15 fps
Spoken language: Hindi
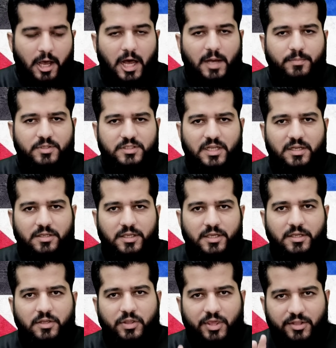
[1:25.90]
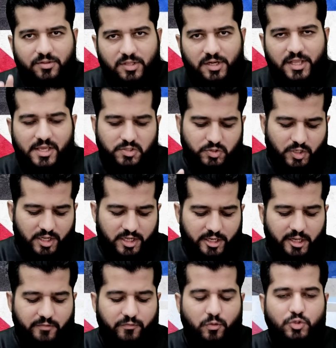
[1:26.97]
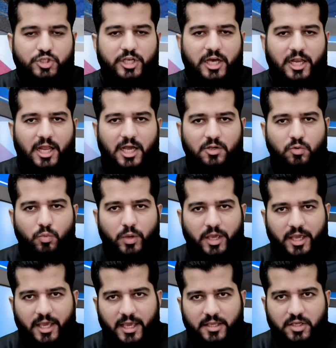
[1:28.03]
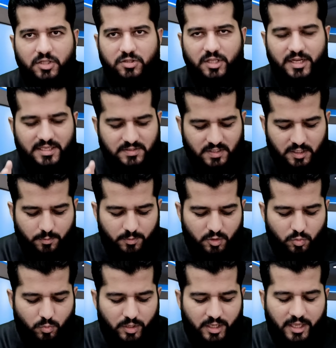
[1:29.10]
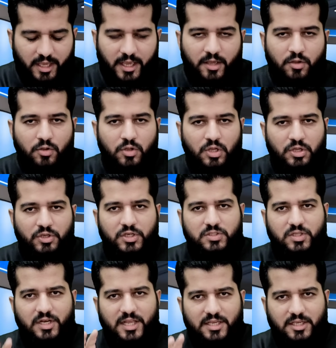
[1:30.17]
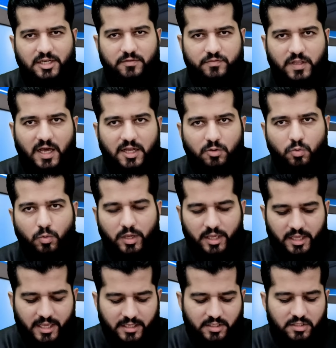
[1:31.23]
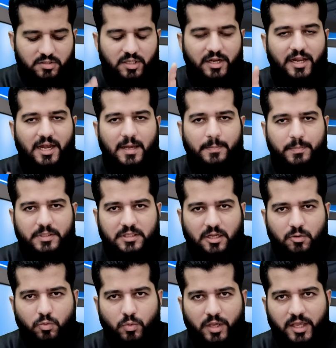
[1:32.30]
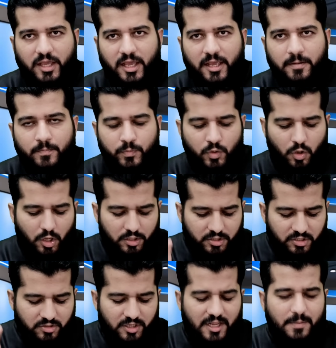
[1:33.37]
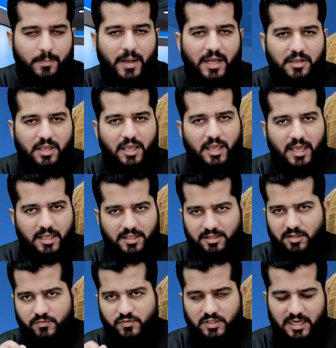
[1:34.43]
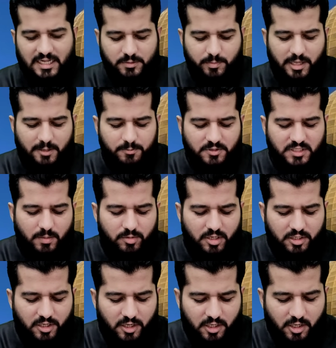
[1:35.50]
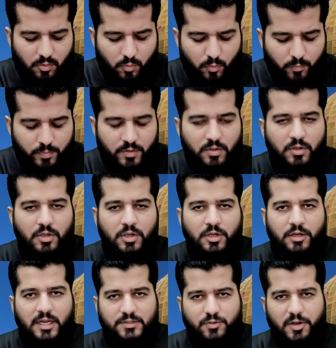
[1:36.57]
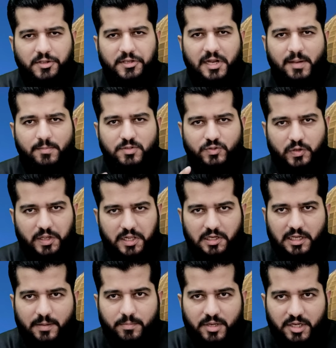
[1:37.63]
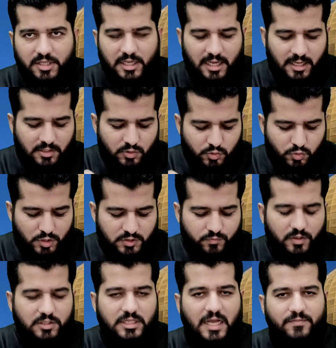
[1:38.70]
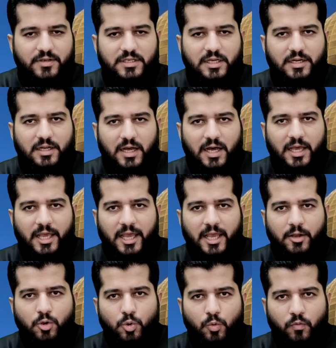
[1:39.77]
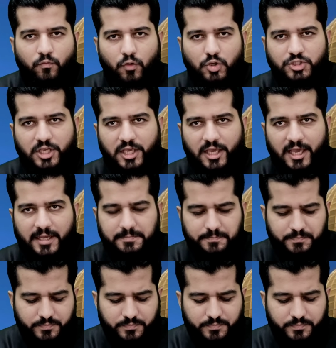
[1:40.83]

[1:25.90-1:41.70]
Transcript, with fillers: अब तक के कितने इसराइली फौजी हलाक हुए हैं कितने जख्मी हुए हैं कितने गिरफ्तार हुए हैं कितने लापता हुए हैं और कितने भागे हैं ये तफसीत मैं आपके सामने रखने लगा हूँ नजर कराम इसराइल का मीडिया जो इस वक्त दावे कर रहा है वो ये है